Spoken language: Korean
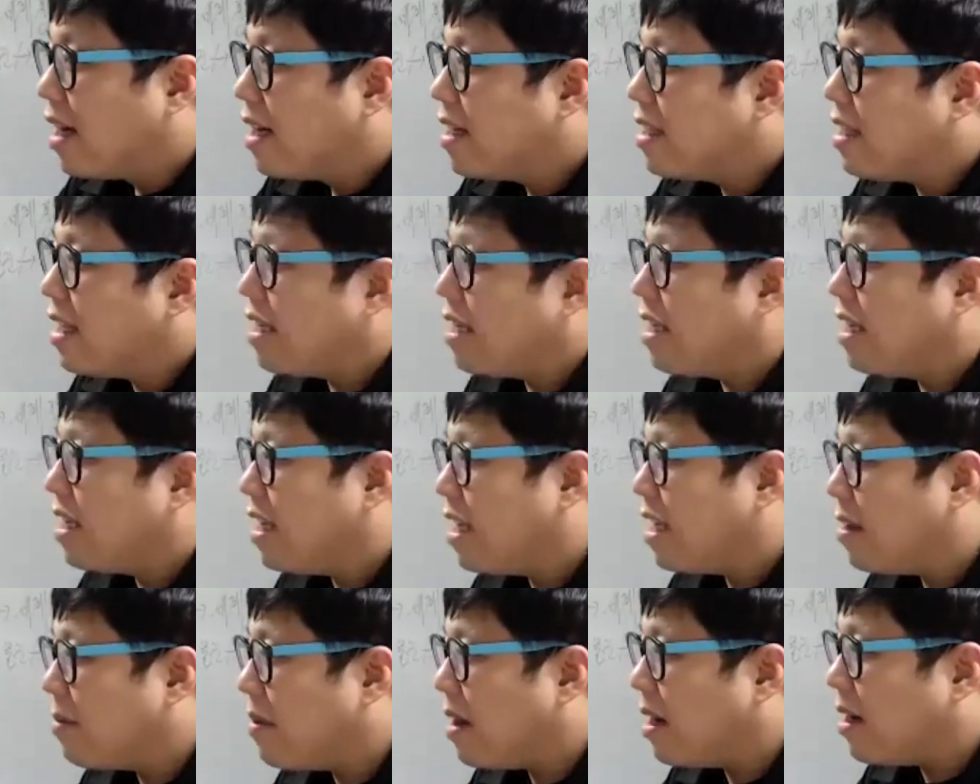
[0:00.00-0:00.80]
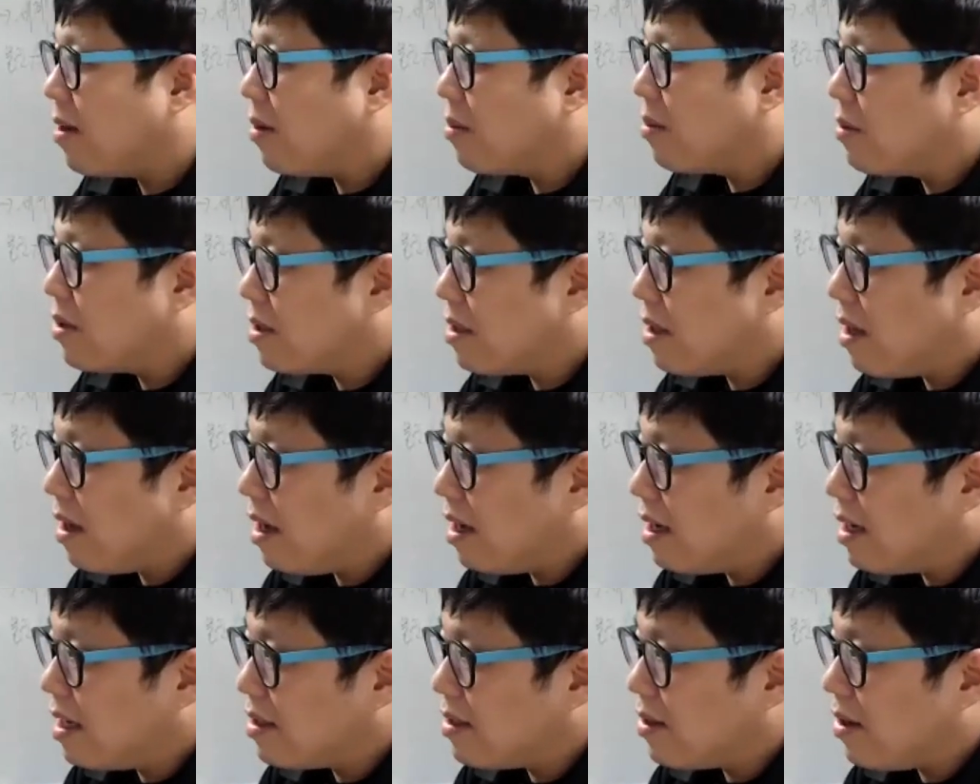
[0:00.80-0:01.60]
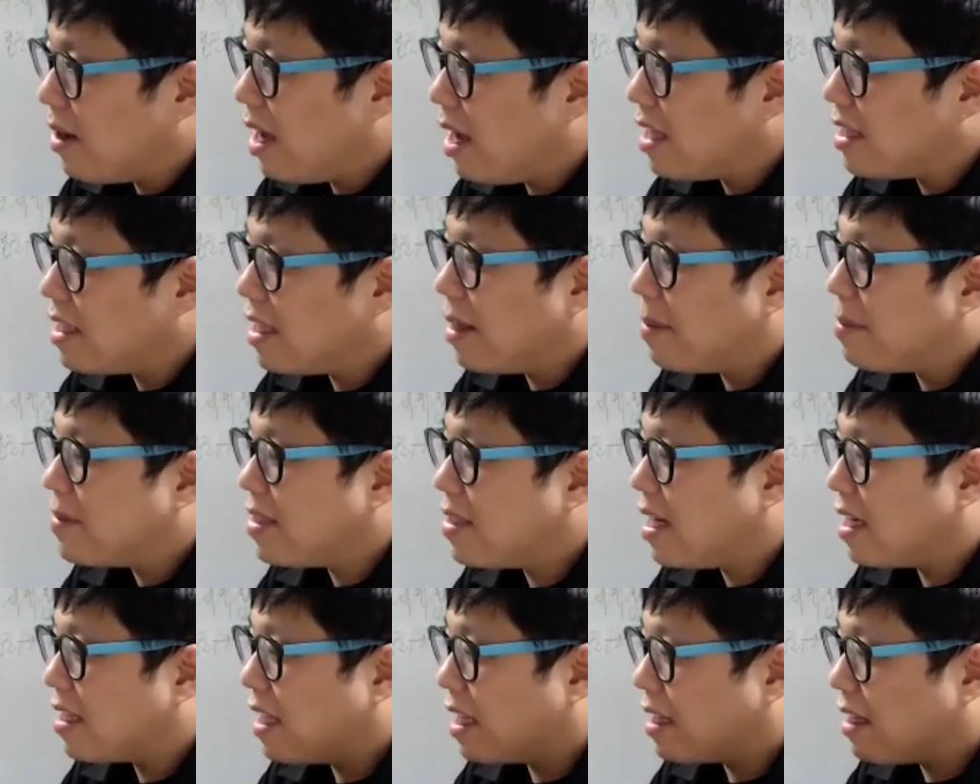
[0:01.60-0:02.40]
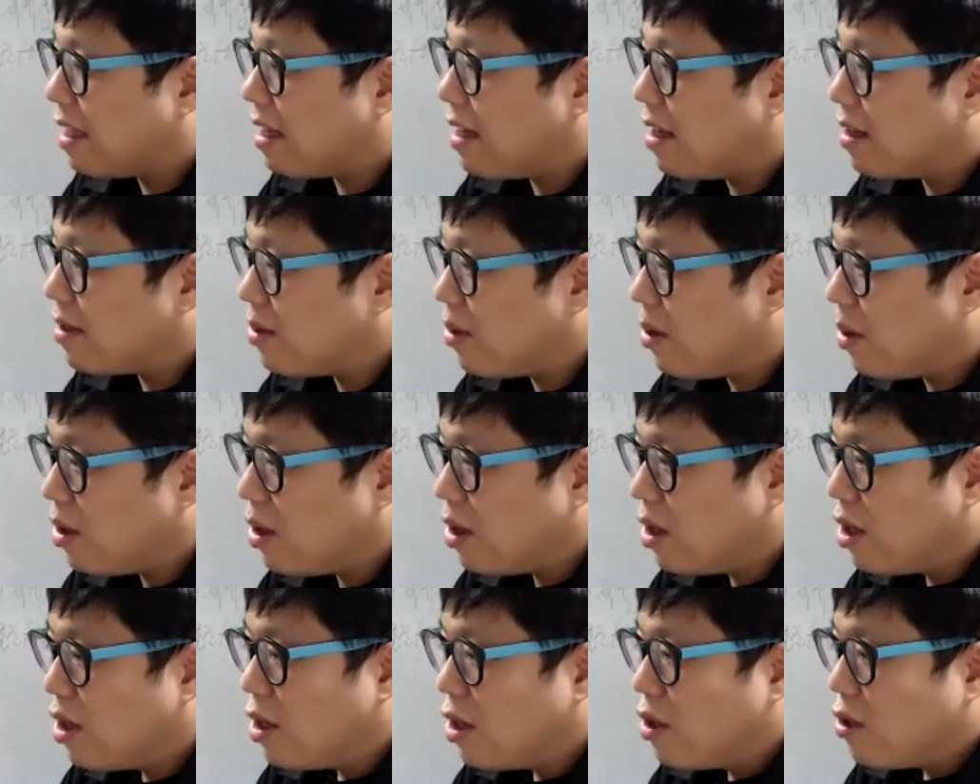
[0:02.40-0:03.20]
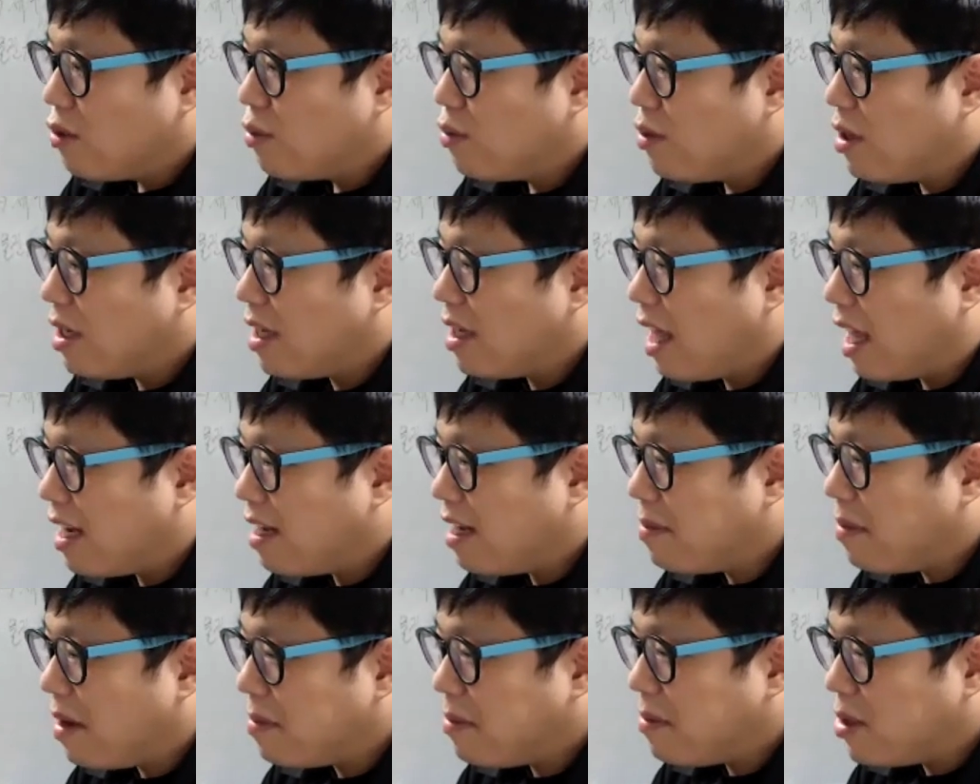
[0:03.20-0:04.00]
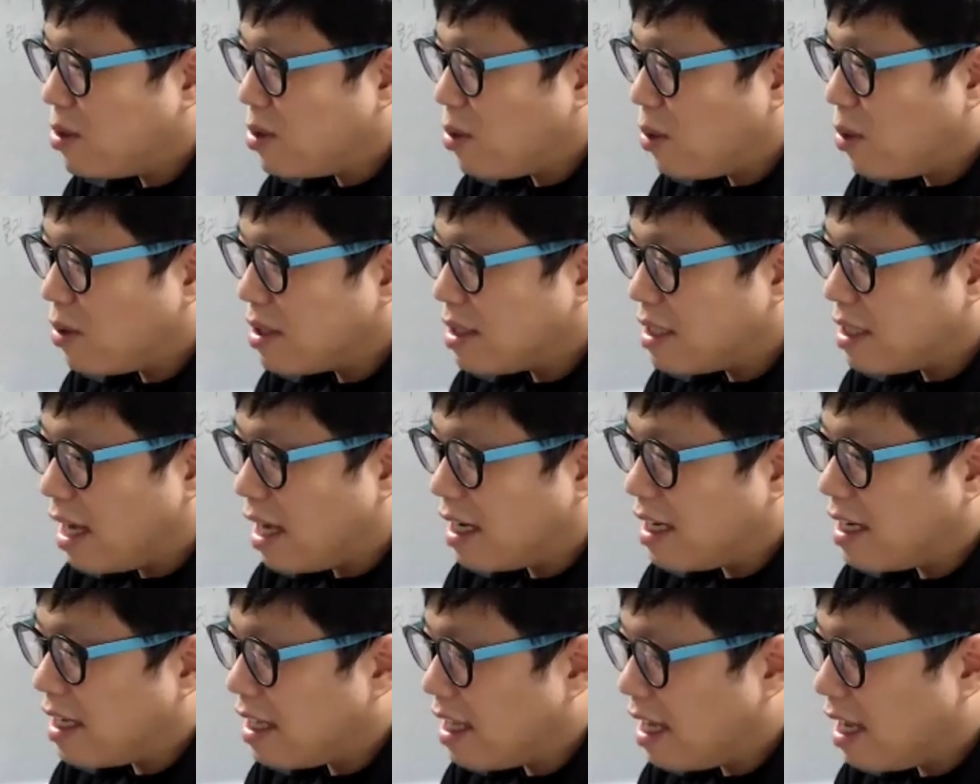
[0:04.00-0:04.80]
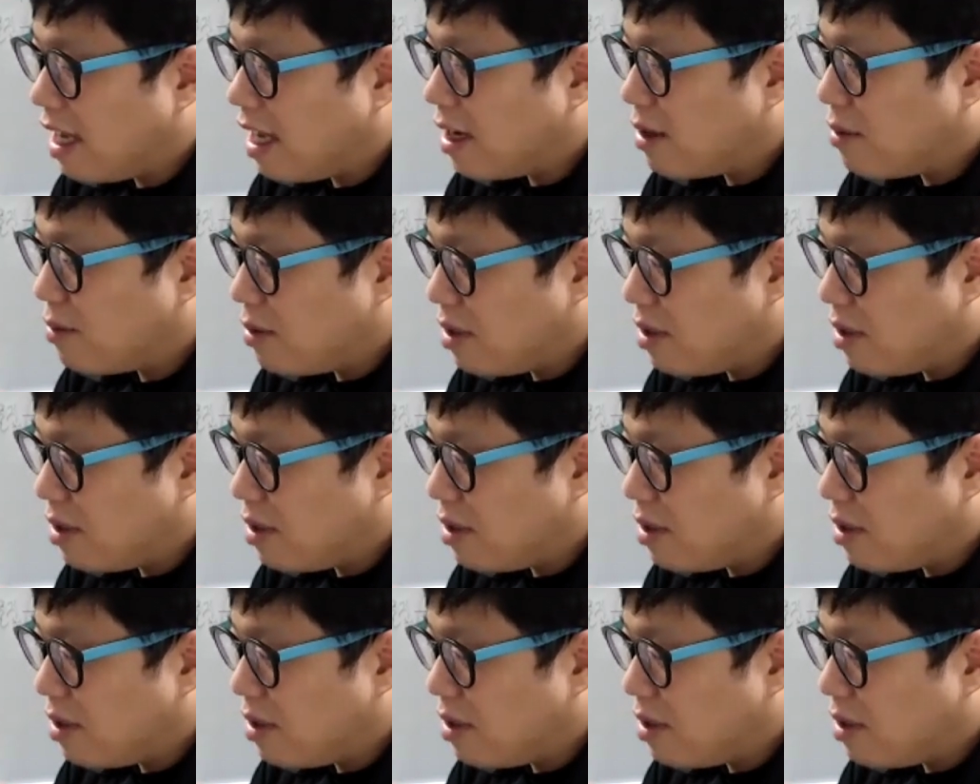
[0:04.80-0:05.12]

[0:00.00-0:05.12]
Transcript: 근데 이 희망이 없는 상황에서 한 남자가 나타나서 우리 게르만 민족은 짱이다.